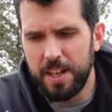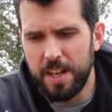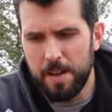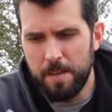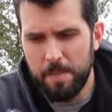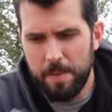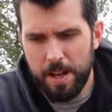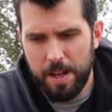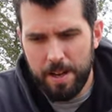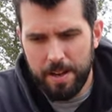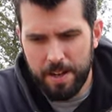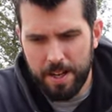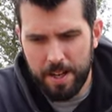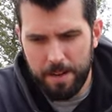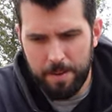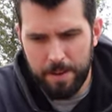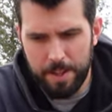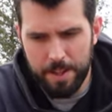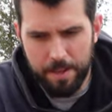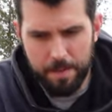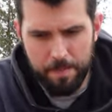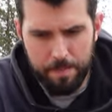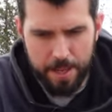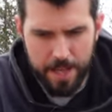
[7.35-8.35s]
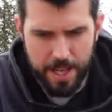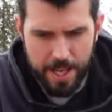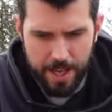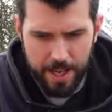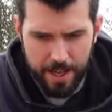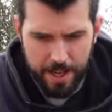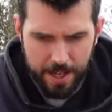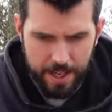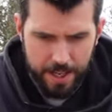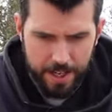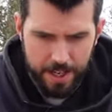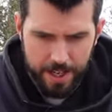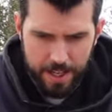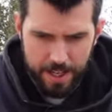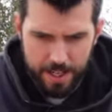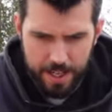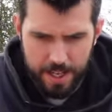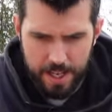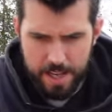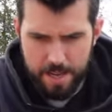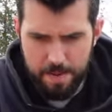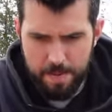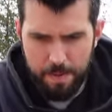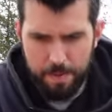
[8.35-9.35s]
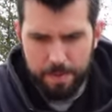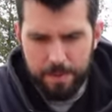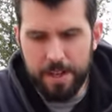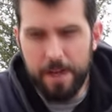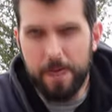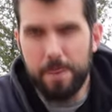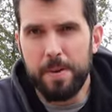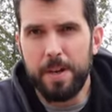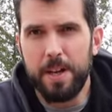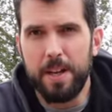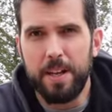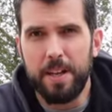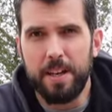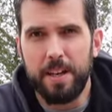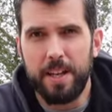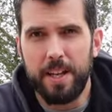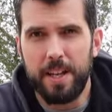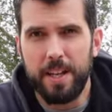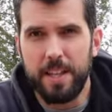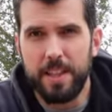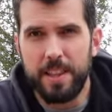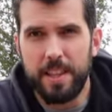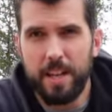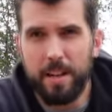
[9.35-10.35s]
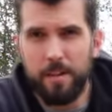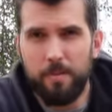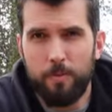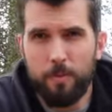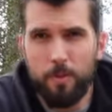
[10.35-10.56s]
que me acaban de enviar y vamos a ver qué tal